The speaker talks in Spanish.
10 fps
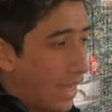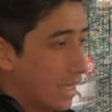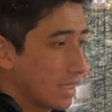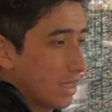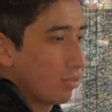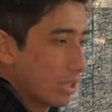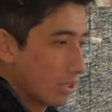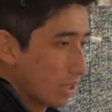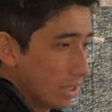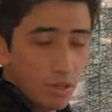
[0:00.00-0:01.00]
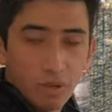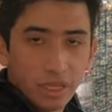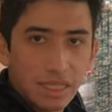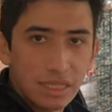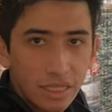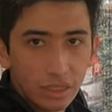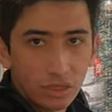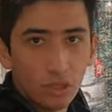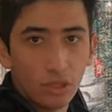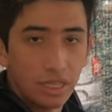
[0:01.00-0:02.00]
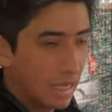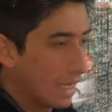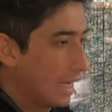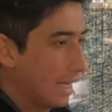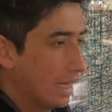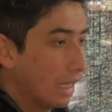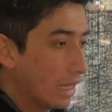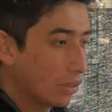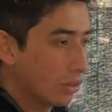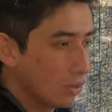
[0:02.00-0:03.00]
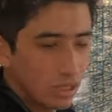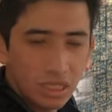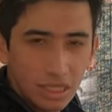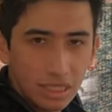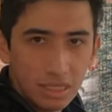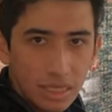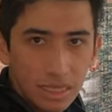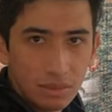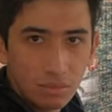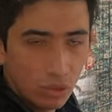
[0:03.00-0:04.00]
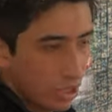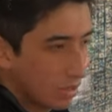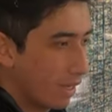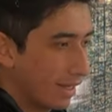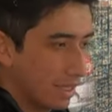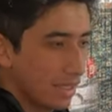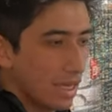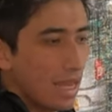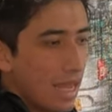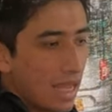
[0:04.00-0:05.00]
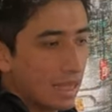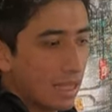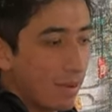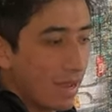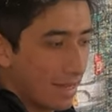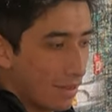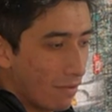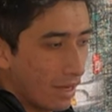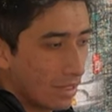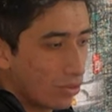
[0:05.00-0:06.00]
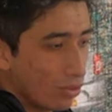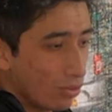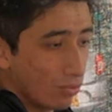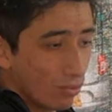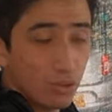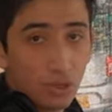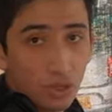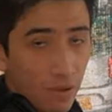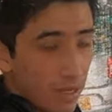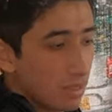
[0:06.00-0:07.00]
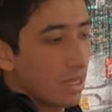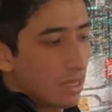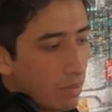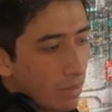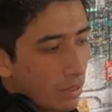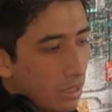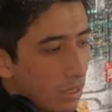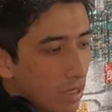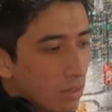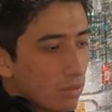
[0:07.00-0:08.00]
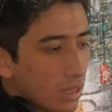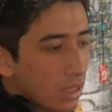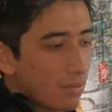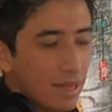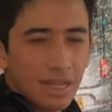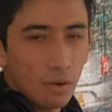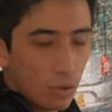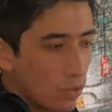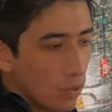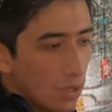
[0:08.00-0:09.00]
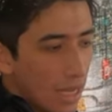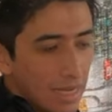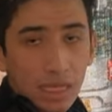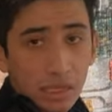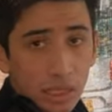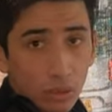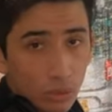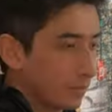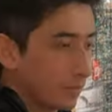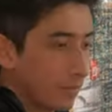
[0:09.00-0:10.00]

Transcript: en situaciones como el desierto donde no se tiene señal en muchas partes, el tema de la navegación funciona bastante, aparte que tenemos el tema de la brújula y la altitud.